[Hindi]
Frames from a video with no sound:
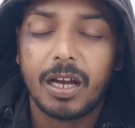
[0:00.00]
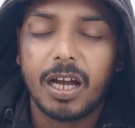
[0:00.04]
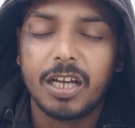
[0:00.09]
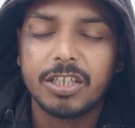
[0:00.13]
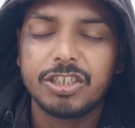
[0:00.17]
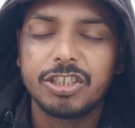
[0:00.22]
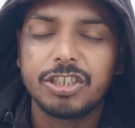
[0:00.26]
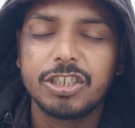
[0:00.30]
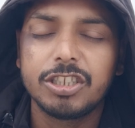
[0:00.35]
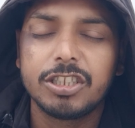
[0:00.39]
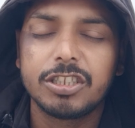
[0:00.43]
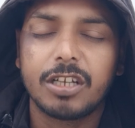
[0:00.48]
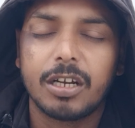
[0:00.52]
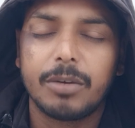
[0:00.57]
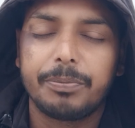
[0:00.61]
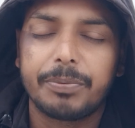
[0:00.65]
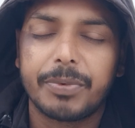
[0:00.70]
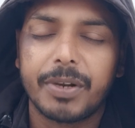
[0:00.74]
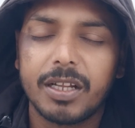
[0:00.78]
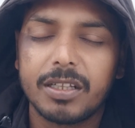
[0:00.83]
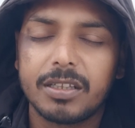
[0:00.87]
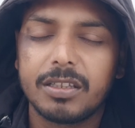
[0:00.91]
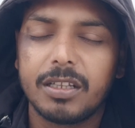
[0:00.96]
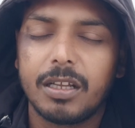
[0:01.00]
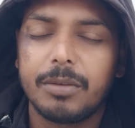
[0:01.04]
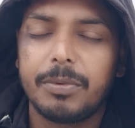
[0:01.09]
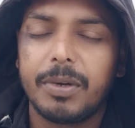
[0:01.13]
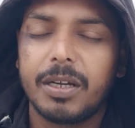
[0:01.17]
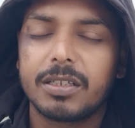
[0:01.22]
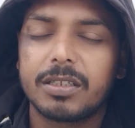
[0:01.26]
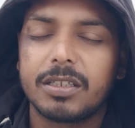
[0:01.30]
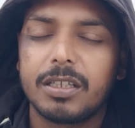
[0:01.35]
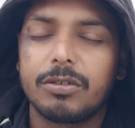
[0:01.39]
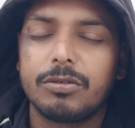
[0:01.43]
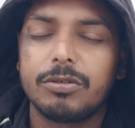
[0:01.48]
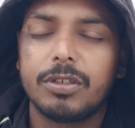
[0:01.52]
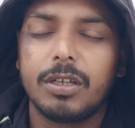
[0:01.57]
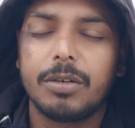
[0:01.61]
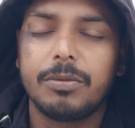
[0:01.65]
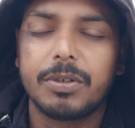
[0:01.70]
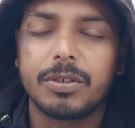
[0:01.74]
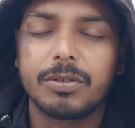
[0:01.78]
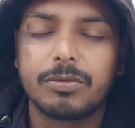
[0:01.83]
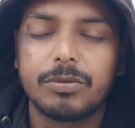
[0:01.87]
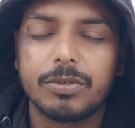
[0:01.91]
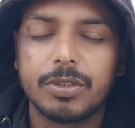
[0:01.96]
आशीषित का प्रार्थना मांगते हैं खुदा
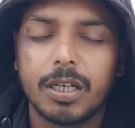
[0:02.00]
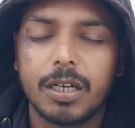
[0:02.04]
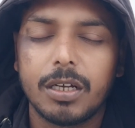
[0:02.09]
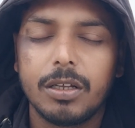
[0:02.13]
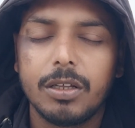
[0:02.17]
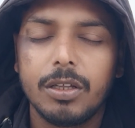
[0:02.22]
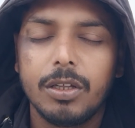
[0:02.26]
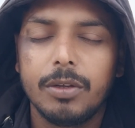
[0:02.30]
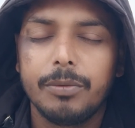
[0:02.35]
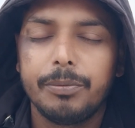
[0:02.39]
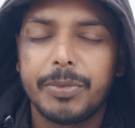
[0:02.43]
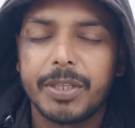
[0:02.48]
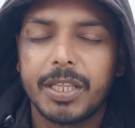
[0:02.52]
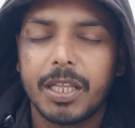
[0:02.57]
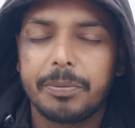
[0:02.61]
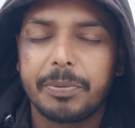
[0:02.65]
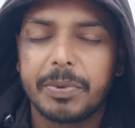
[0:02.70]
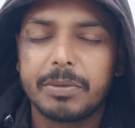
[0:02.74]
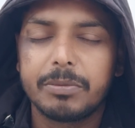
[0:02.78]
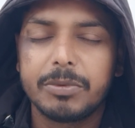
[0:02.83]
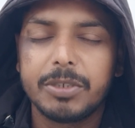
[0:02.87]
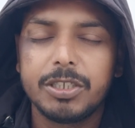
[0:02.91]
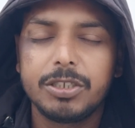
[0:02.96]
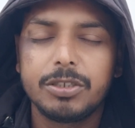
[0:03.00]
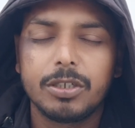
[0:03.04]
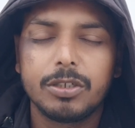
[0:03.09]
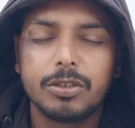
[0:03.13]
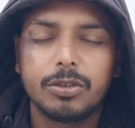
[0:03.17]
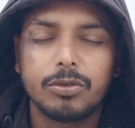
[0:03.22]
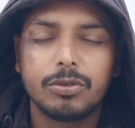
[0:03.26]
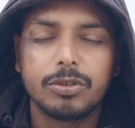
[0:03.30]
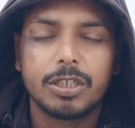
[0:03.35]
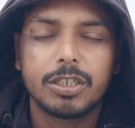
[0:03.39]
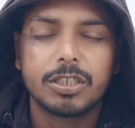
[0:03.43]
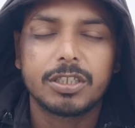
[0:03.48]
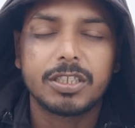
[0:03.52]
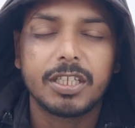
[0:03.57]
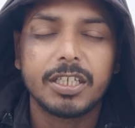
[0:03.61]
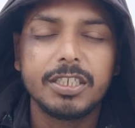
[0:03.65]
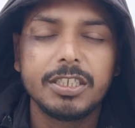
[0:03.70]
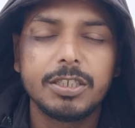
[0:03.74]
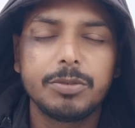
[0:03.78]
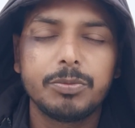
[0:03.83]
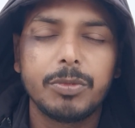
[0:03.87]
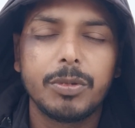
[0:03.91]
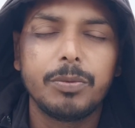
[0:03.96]
बन खुदा पिता परमेश्वर
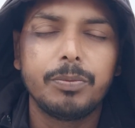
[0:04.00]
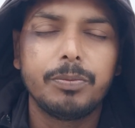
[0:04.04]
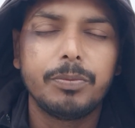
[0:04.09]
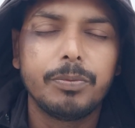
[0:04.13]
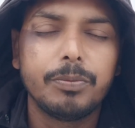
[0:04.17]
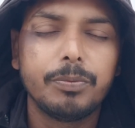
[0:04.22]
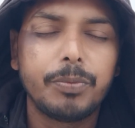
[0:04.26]
2023 में